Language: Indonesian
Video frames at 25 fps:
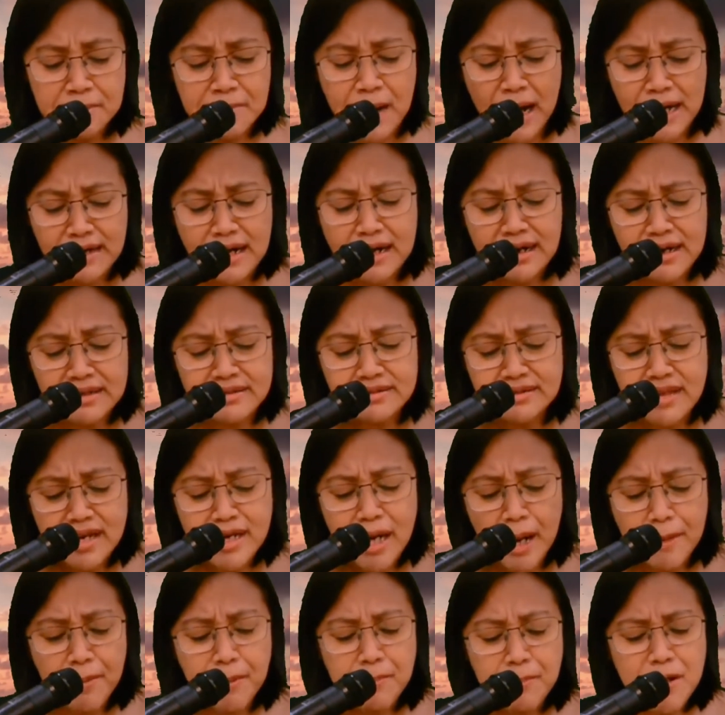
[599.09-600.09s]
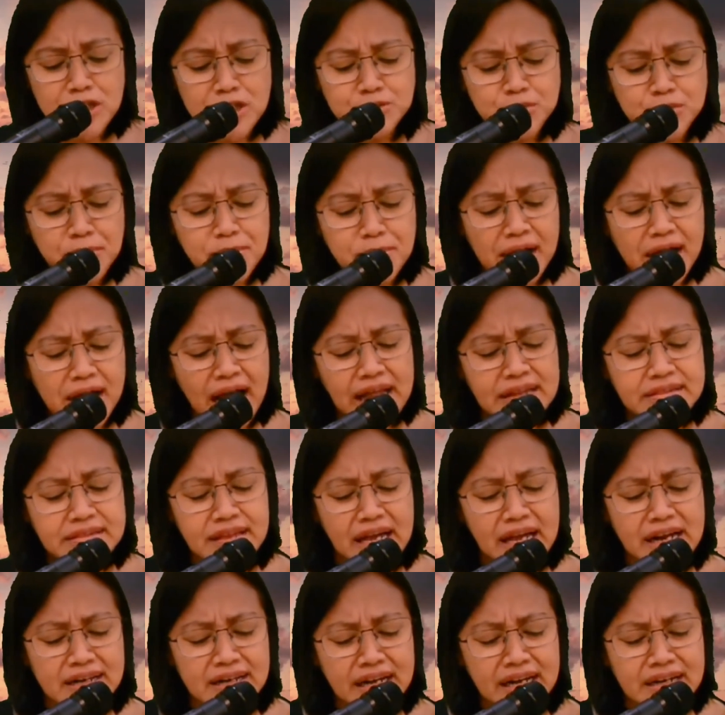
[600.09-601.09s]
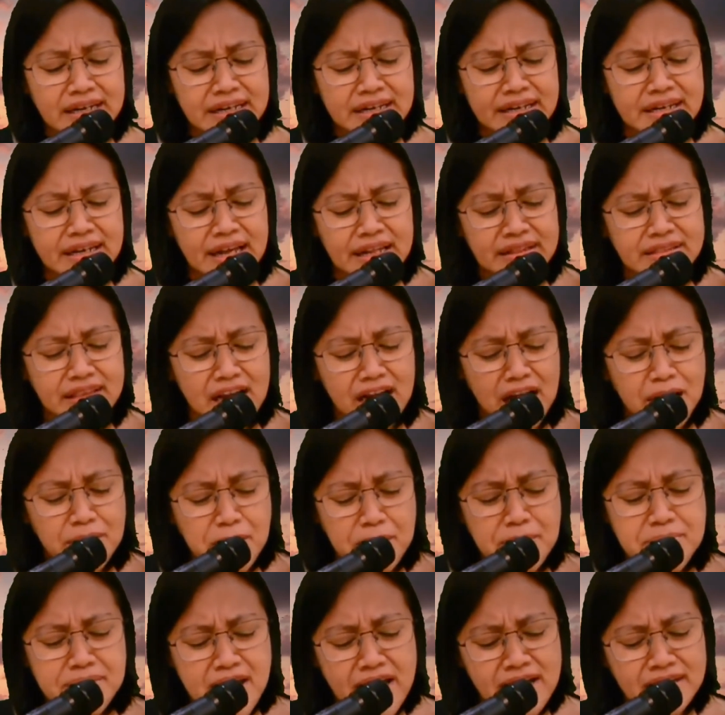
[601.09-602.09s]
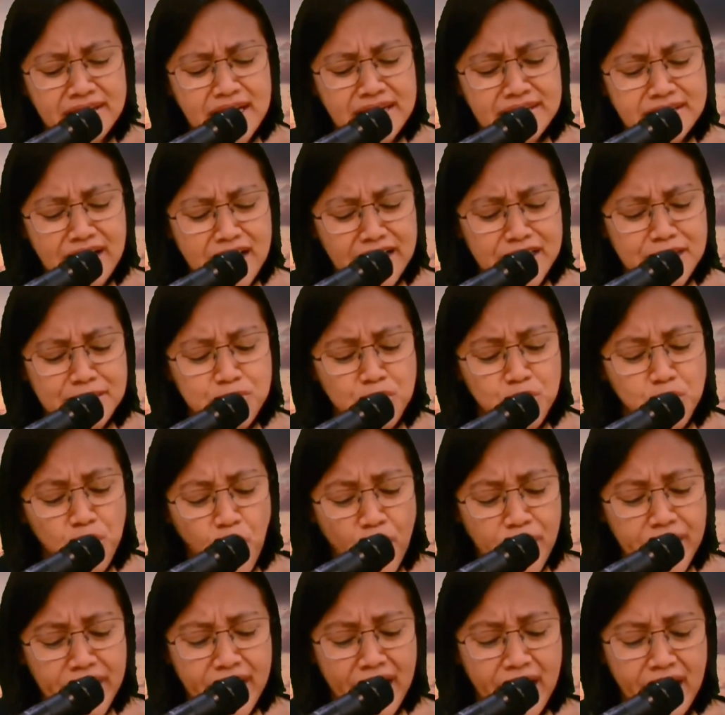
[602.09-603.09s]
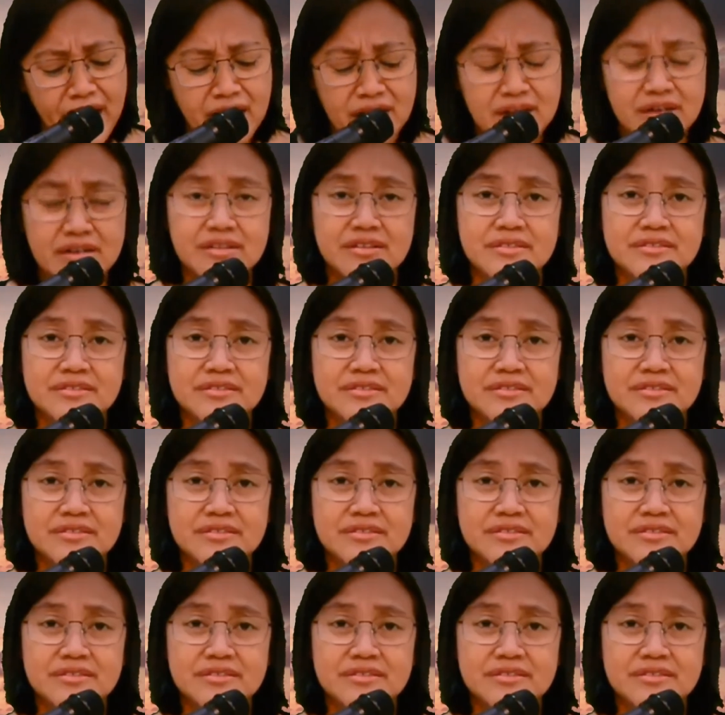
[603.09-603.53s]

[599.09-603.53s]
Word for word: Maka ketika pemasmur mengatakan ia tak akan membiarkan kakimu goyah,